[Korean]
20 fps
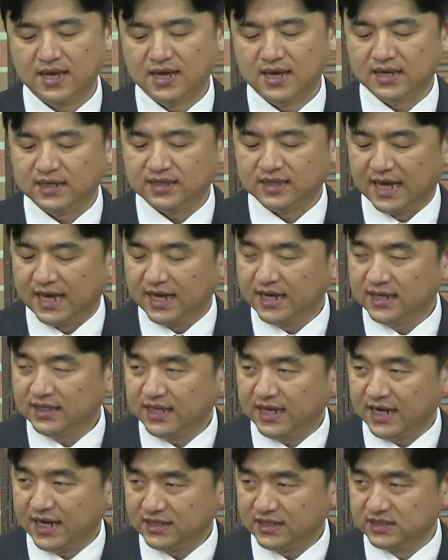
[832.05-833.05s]
나에
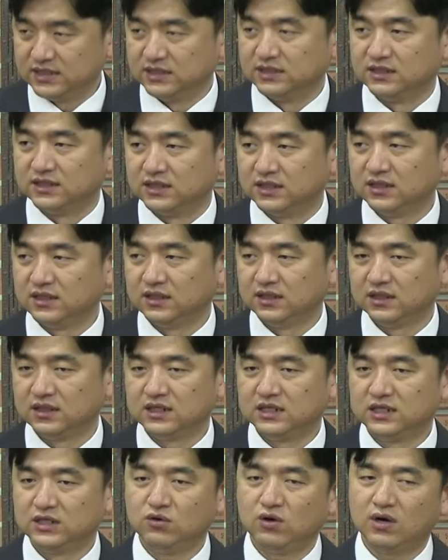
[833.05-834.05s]
대한 인식,
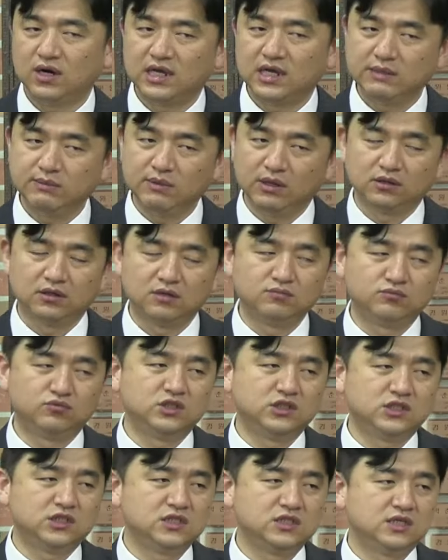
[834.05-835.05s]
그리고 하나님이 어떤
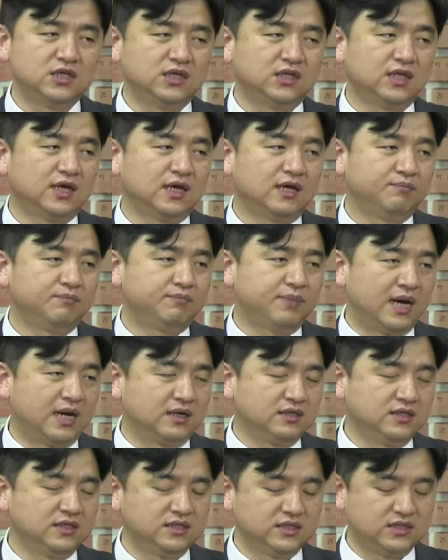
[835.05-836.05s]
분이신지에 대한 바른
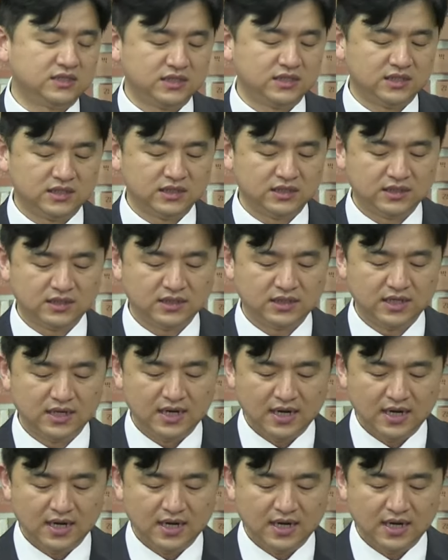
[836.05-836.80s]
인식을